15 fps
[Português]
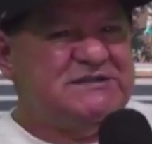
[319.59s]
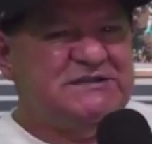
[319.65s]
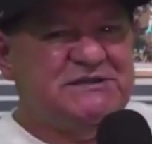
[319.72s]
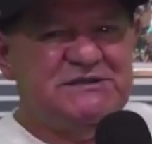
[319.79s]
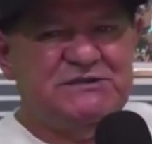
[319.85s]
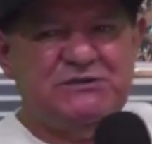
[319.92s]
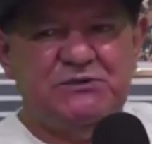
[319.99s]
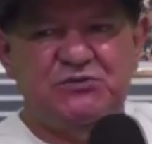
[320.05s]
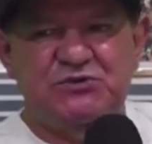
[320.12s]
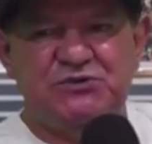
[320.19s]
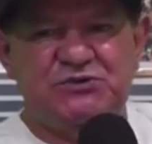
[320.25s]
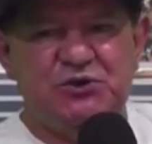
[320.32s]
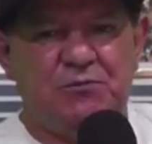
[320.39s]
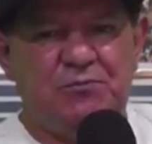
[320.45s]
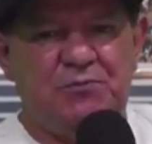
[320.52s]
Né?
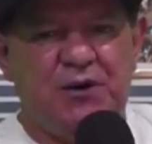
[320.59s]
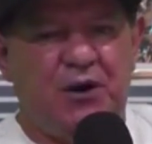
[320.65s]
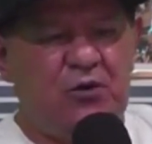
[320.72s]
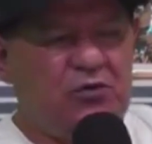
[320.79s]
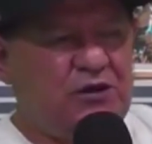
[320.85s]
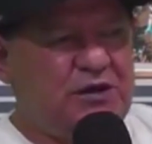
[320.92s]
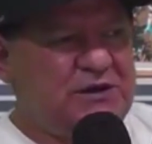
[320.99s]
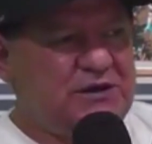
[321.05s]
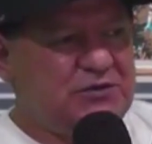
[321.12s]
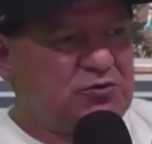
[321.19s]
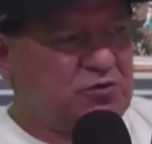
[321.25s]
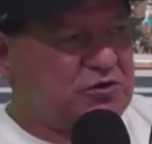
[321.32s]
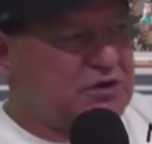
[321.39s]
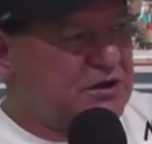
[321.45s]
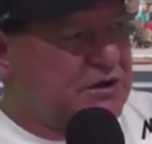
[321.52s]
Dedicação
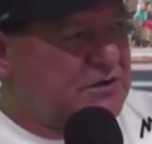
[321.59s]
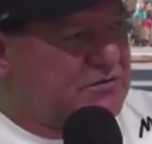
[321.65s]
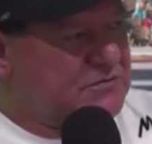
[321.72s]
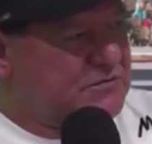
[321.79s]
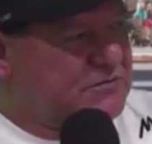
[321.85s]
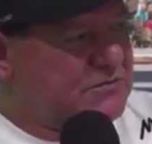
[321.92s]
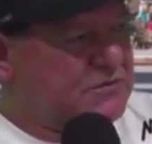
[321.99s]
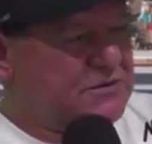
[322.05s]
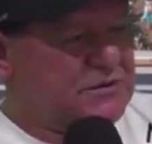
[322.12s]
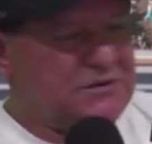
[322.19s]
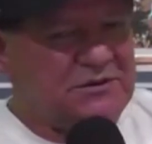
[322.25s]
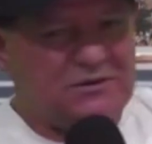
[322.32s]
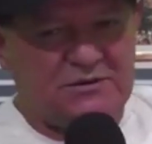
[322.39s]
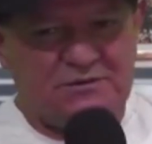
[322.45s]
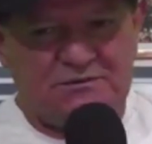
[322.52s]
total
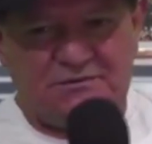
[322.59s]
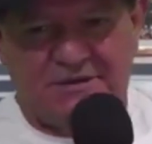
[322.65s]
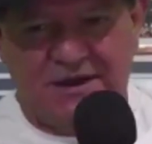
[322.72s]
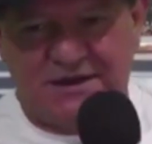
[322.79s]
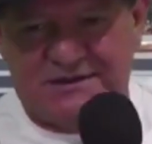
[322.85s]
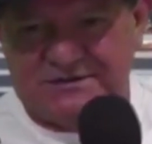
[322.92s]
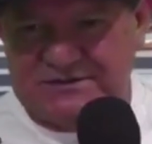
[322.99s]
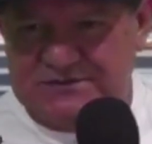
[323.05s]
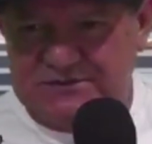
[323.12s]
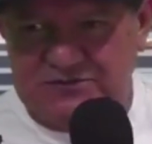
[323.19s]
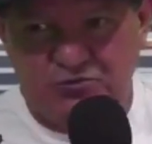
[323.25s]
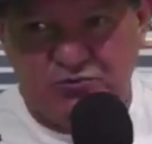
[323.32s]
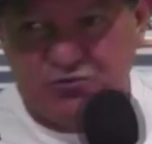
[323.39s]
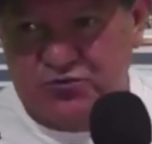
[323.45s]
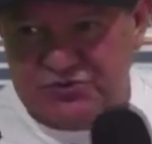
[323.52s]
e
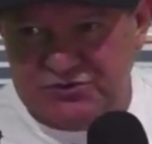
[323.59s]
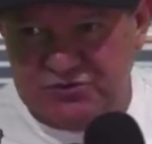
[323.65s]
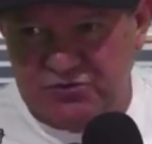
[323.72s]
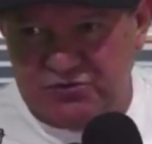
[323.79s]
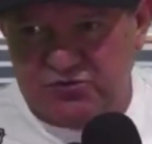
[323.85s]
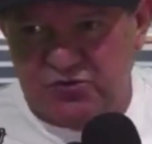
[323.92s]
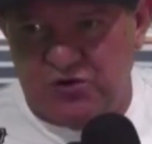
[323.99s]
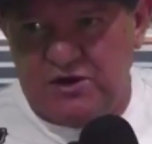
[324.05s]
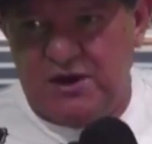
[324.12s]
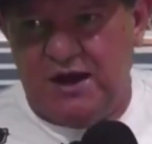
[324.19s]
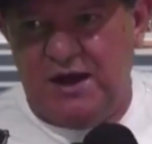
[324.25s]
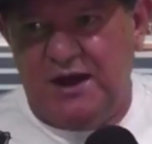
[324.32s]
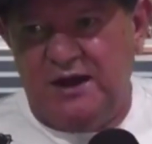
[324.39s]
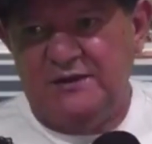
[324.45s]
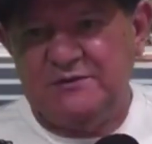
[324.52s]
sabedoria na beira do campo.
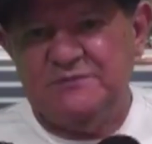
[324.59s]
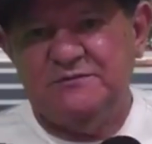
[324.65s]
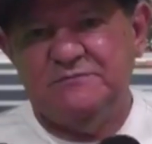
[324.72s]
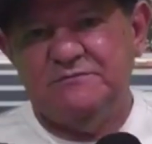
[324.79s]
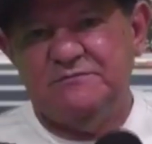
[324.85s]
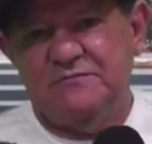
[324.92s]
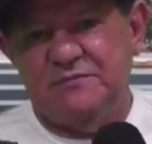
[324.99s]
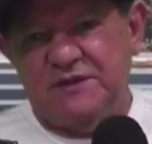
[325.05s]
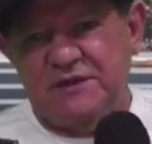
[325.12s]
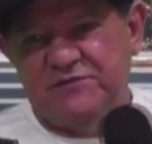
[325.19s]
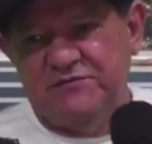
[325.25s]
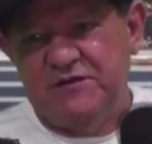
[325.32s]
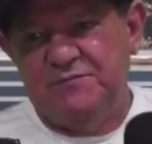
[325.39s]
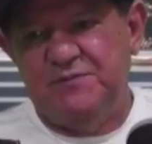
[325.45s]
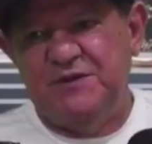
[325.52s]
Então, o Edson vai jogar
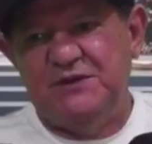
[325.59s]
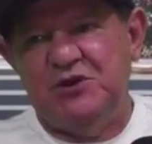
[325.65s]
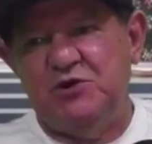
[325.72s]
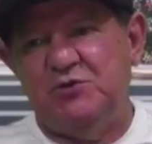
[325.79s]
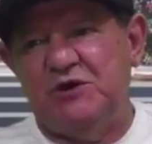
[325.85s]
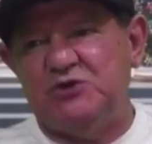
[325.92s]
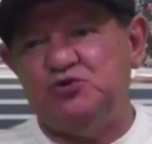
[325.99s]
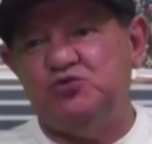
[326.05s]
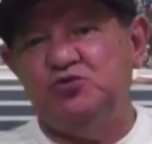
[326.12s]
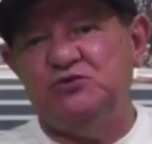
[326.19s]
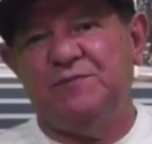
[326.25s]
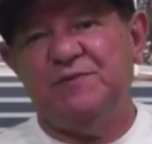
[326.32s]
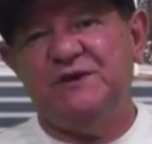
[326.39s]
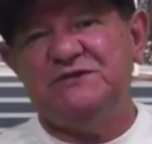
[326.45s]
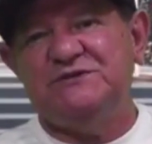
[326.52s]
com eles na beira
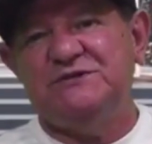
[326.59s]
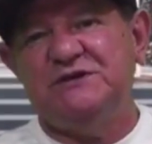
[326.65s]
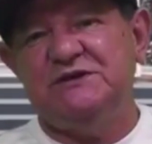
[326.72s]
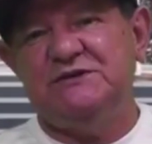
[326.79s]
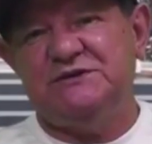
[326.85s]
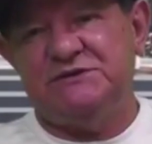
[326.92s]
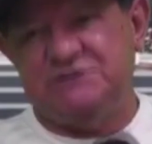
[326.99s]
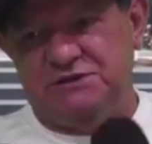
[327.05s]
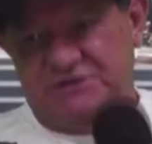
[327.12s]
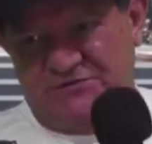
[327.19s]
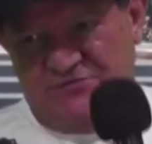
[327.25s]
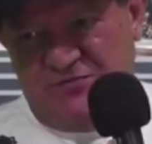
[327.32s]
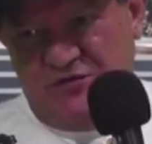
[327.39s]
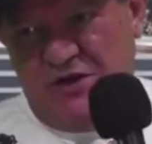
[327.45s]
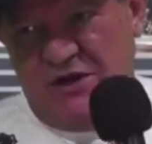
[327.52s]
do campo inteiro.
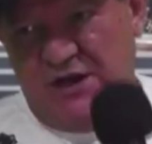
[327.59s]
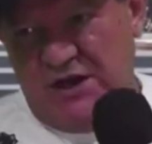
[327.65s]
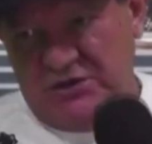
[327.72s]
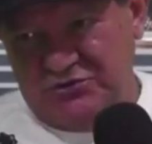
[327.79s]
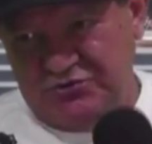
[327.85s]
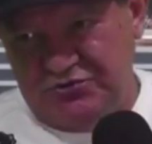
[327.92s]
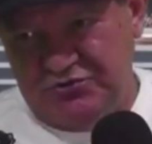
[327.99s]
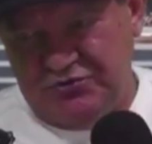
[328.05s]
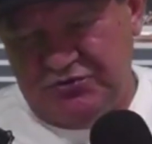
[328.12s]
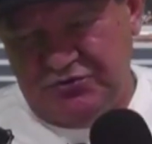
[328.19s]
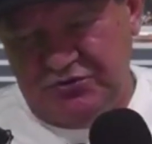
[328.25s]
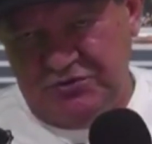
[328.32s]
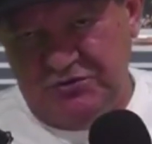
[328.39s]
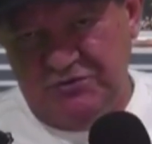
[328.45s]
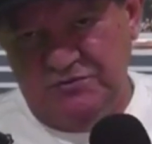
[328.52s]
Você pode ter certeza. Vai
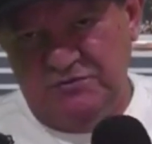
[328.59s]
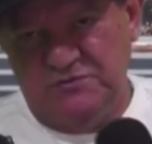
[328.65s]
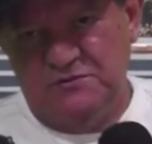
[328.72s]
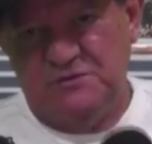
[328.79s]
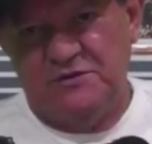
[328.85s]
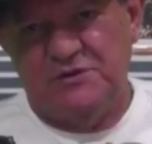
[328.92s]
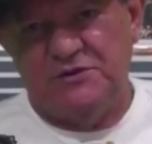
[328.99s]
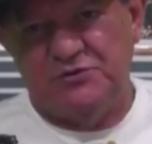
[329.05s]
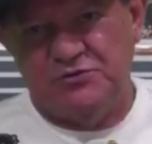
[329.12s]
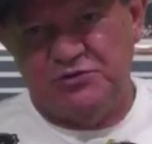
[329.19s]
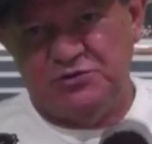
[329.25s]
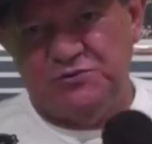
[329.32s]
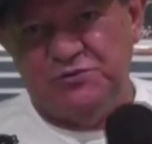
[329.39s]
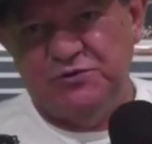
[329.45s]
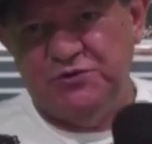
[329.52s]
cobrar
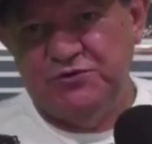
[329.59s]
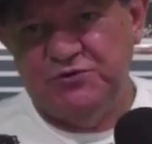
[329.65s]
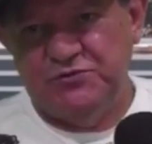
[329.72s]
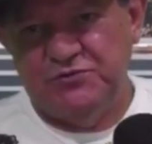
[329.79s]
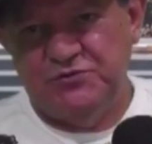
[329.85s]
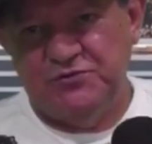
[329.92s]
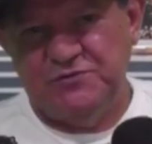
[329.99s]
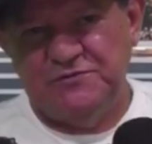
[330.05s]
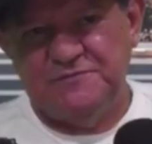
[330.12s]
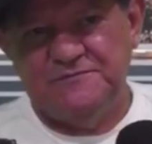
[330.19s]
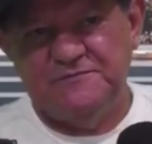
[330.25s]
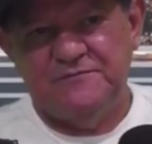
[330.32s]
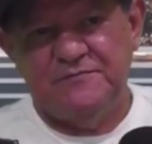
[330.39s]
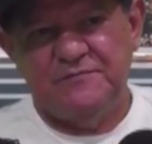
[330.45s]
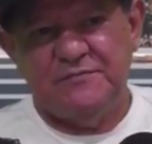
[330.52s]
veementemente
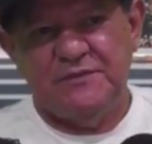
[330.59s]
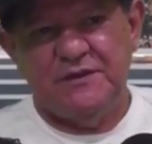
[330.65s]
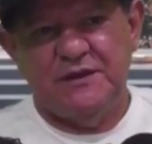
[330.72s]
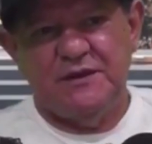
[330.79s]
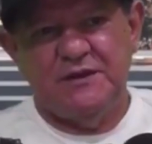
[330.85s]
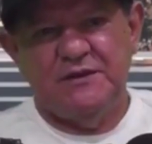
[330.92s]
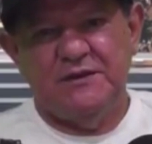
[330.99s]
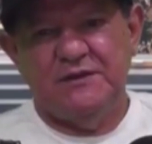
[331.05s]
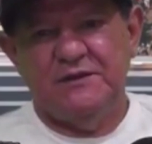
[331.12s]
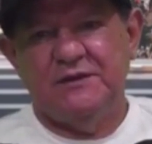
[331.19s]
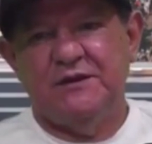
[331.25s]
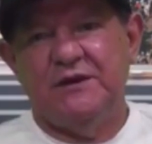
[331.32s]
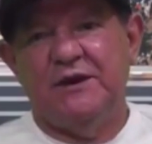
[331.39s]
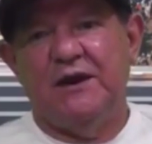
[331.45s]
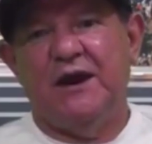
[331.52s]
dedicação desses,
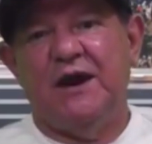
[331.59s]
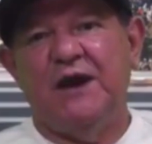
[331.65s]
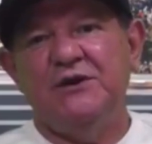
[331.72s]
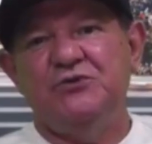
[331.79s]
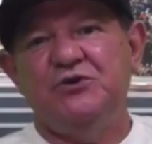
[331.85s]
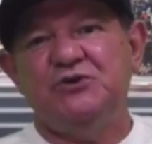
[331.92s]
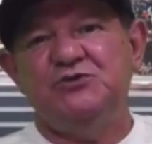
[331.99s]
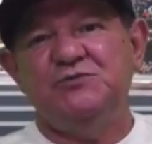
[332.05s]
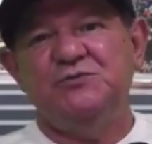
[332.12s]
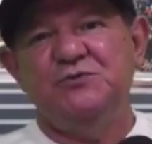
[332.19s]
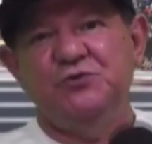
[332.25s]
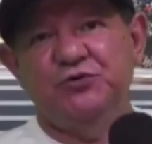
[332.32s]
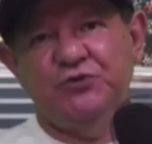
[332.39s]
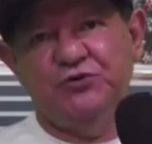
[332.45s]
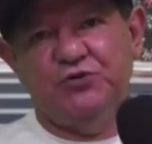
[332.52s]
desses caras.
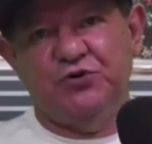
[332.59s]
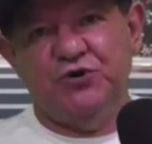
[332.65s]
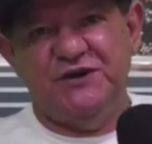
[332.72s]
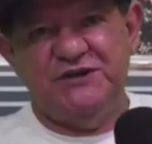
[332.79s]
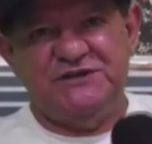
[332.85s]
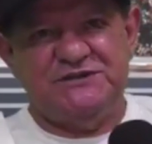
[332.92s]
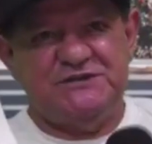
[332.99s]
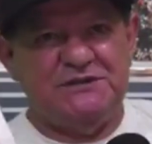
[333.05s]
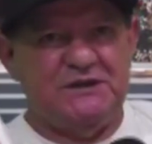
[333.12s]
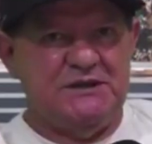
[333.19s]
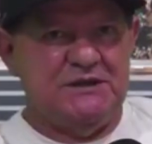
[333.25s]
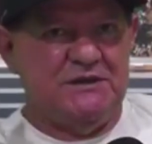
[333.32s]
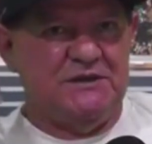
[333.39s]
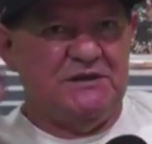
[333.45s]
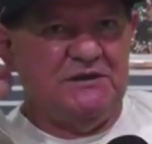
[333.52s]
Perdão, desses
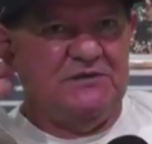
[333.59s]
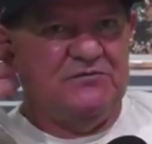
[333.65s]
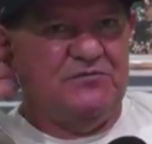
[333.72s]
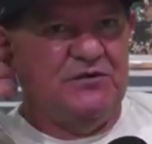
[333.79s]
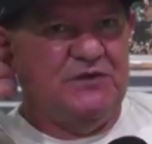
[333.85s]
jogadores.